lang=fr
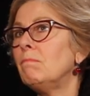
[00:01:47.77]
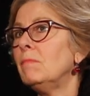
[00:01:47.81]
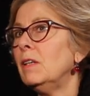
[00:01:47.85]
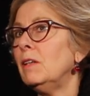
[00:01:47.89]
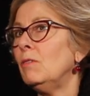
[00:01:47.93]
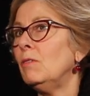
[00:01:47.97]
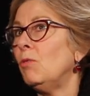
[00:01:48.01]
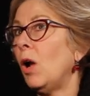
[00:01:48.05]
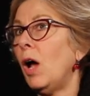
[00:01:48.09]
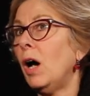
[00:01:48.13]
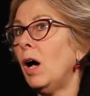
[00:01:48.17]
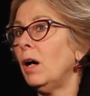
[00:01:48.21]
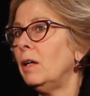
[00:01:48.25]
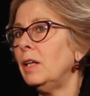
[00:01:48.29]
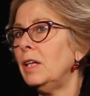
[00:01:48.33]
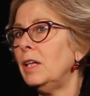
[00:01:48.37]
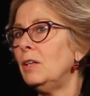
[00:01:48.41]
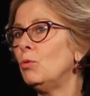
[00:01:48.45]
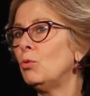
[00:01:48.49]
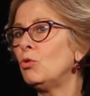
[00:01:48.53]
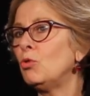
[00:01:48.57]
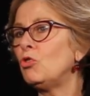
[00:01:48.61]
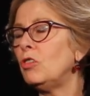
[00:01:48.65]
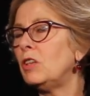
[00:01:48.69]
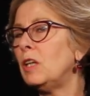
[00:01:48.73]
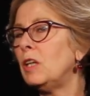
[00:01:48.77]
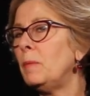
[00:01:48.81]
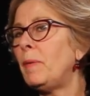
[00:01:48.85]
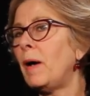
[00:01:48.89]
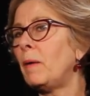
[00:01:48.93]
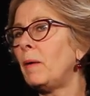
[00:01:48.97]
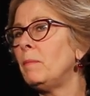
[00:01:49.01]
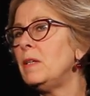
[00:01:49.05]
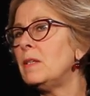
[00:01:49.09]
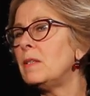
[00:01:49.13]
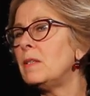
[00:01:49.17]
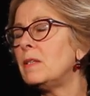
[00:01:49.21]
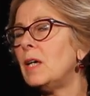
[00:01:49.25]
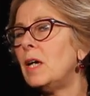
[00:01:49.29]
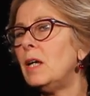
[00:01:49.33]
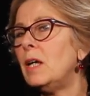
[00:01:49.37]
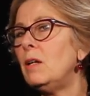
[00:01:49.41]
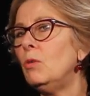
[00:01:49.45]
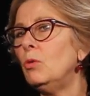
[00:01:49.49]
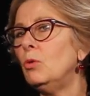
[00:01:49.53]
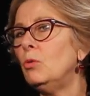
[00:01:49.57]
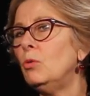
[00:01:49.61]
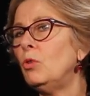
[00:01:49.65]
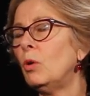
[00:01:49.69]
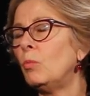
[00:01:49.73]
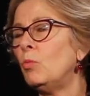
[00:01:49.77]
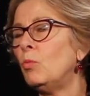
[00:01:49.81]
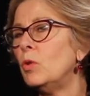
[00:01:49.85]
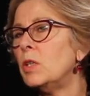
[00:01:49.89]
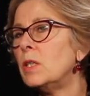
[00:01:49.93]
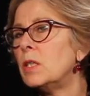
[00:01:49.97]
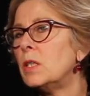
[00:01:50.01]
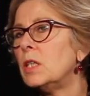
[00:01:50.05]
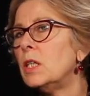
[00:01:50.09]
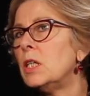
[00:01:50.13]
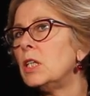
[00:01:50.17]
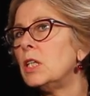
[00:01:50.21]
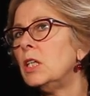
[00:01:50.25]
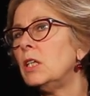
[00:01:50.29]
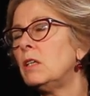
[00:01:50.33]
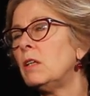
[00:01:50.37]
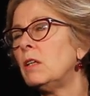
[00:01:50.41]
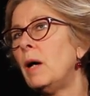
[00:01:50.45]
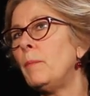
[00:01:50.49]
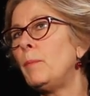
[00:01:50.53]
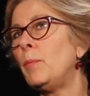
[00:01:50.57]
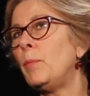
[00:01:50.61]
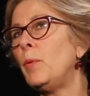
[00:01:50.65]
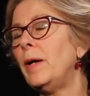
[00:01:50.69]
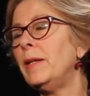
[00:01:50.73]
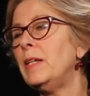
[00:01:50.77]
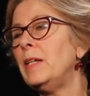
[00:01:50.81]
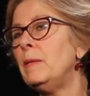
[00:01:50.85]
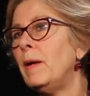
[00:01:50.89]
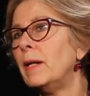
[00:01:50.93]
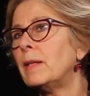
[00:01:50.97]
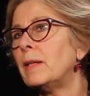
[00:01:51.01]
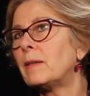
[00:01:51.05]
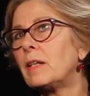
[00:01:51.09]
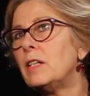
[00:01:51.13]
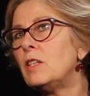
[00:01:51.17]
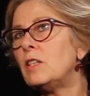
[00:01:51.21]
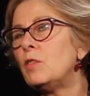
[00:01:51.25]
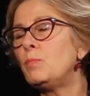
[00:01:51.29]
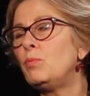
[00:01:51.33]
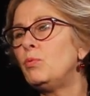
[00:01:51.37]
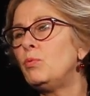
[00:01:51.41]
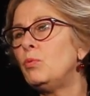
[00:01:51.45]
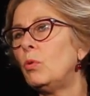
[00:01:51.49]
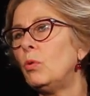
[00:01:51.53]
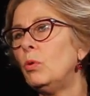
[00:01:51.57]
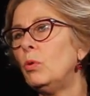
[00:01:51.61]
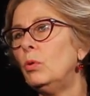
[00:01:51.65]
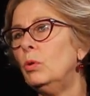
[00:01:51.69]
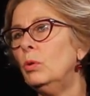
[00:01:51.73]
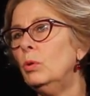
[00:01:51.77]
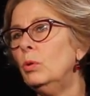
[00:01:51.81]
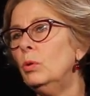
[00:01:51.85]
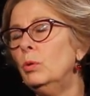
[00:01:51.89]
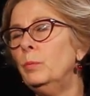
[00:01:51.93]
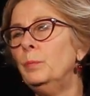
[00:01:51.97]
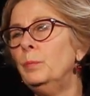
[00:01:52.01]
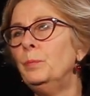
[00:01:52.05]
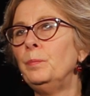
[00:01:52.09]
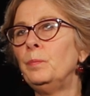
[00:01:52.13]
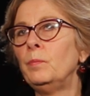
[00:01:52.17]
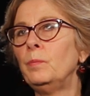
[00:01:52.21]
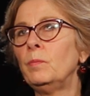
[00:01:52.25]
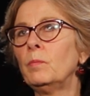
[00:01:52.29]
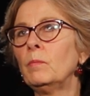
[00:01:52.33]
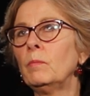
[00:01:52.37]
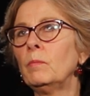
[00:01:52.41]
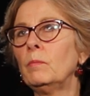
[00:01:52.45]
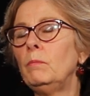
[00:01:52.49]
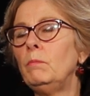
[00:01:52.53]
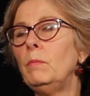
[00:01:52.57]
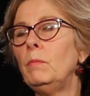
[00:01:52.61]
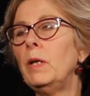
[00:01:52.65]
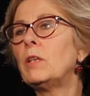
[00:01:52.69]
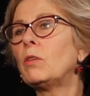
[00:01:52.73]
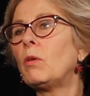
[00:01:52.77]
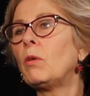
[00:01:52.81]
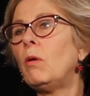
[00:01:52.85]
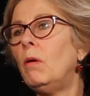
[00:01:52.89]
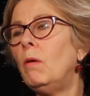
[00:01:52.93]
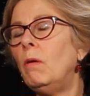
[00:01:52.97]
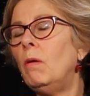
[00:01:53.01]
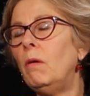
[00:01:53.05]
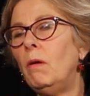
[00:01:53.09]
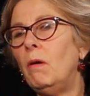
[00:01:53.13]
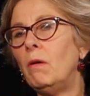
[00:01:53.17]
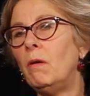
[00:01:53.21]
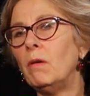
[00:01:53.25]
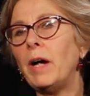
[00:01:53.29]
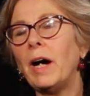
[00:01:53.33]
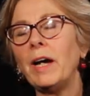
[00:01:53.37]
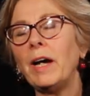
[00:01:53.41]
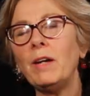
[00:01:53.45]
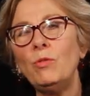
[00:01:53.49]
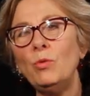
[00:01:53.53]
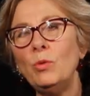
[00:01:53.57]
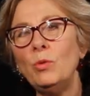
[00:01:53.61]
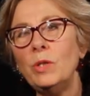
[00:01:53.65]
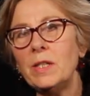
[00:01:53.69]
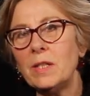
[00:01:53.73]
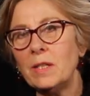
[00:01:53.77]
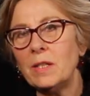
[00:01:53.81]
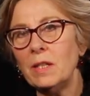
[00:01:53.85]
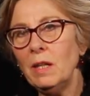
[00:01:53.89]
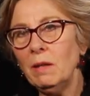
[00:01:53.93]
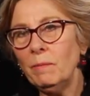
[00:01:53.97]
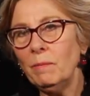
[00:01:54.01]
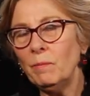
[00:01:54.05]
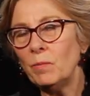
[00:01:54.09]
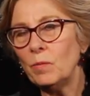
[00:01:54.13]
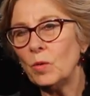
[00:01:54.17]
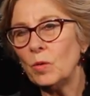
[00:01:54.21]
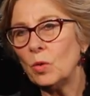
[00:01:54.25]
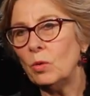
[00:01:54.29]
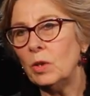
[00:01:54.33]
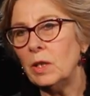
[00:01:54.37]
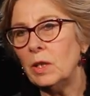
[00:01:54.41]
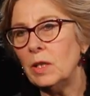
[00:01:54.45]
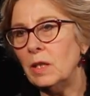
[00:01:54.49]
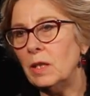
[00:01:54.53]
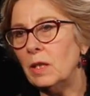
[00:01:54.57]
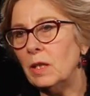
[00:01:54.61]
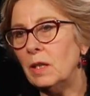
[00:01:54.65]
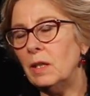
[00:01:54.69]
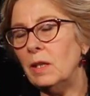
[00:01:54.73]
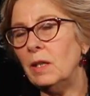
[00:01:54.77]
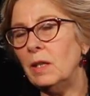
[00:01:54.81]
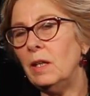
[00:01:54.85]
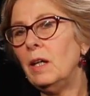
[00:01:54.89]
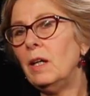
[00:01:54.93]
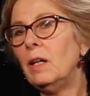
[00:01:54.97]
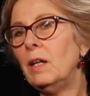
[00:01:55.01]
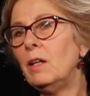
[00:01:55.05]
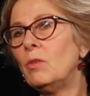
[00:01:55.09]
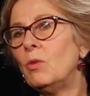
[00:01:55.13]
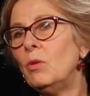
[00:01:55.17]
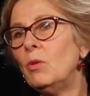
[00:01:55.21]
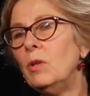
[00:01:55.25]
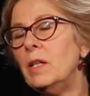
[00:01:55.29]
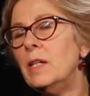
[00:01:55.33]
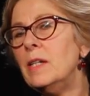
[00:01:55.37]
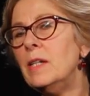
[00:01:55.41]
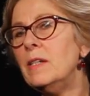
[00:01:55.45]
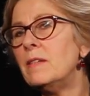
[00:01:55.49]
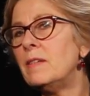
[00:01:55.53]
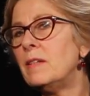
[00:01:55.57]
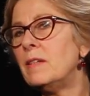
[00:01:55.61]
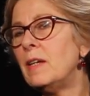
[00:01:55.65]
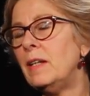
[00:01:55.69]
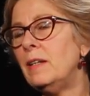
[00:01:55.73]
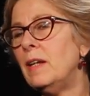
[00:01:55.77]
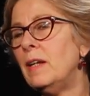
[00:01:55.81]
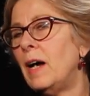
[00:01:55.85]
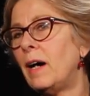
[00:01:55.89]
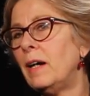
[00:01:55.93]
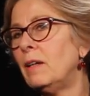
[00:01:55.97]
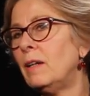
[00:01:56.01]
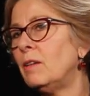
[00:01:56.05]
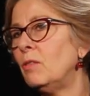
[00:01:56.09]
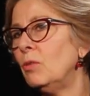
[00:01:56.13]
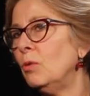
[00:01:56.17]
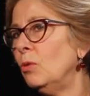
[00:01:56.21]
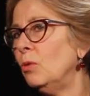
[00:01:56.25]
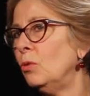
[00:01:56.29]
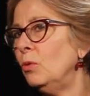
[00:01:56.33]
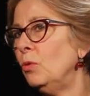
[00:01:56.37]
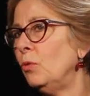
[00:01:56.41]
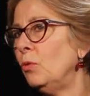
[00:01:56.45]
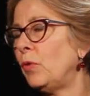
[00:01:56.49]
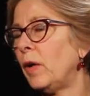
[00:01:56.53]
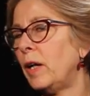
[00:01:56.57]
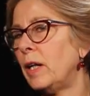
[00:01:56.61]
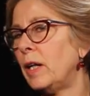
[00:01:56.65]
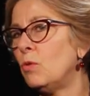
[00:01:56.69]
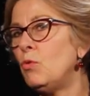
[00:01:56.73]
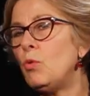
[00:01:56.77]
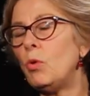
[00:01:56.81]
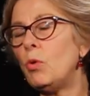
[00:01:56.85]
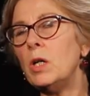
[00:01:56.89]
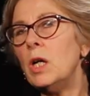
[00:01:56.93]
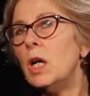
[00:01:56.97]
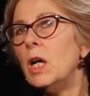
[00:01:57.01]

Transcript: Et, voilà. Et donc j'étais parmi celles dans mon lycée qui étaient un peu animatrices pour euh, mettre en, grève le lycée, que les, que les lycéennes arrêtent de faire les cours.